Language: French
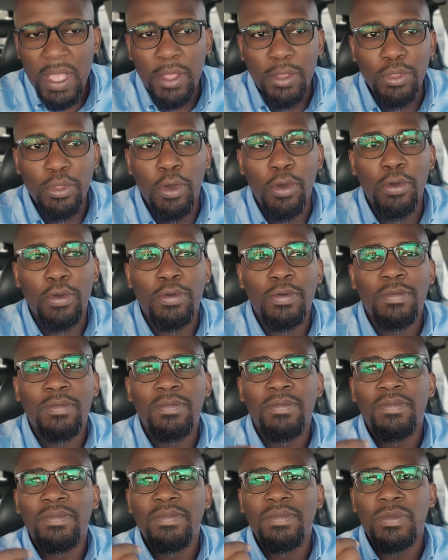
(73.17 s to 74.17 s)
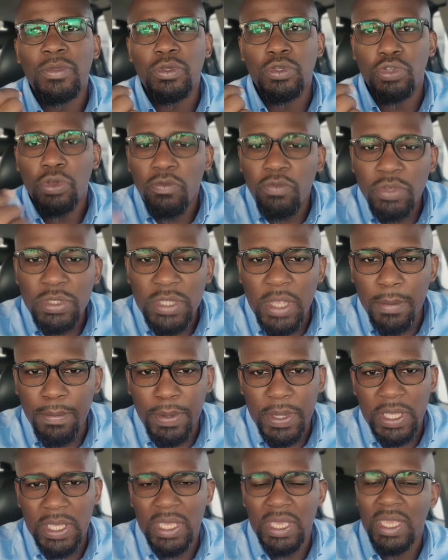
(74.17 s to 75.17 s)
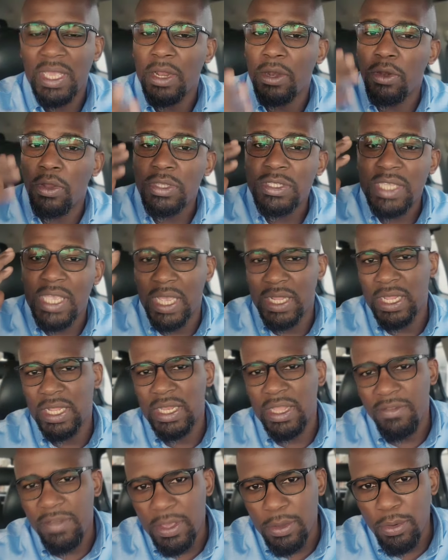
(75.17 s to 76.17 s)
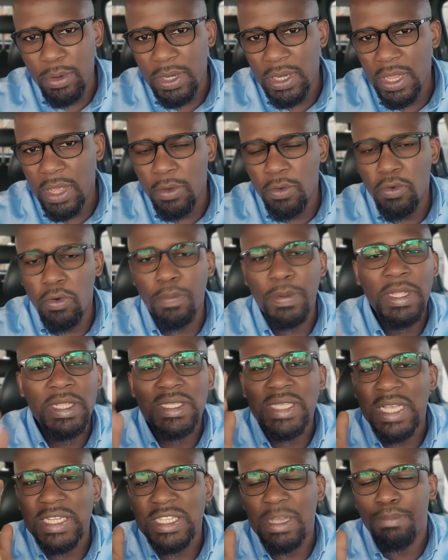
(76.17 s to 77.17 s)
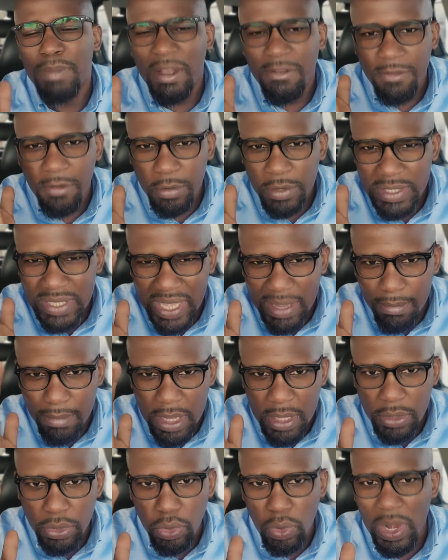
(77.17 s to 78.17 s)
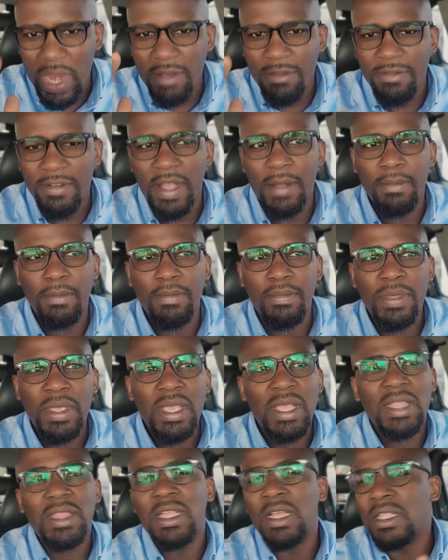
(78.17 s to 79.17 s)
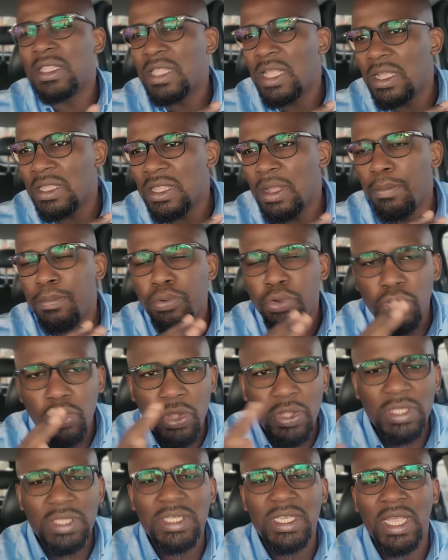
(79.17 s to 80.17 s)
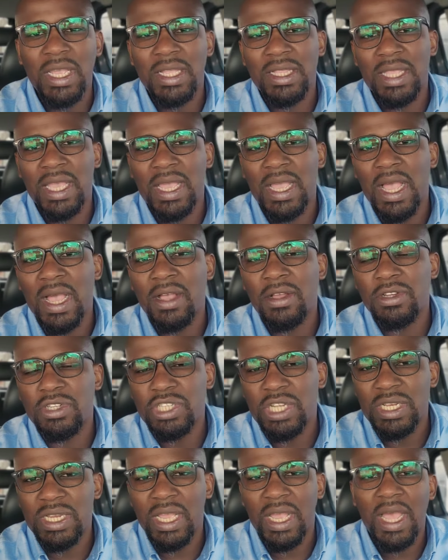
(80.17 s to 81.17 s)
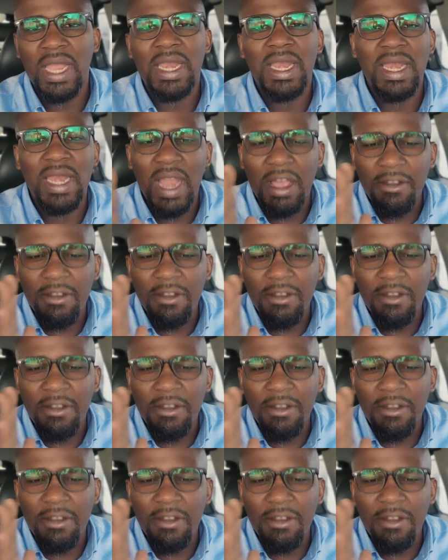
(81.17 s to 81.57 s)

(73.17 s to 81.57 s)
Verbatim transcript: Donc, je vous en prie, lorsqu'il y a des difficultés en couple, il ne s'agit pas forcément de la femme. Dans, dans plus d'un tiers des cas en général,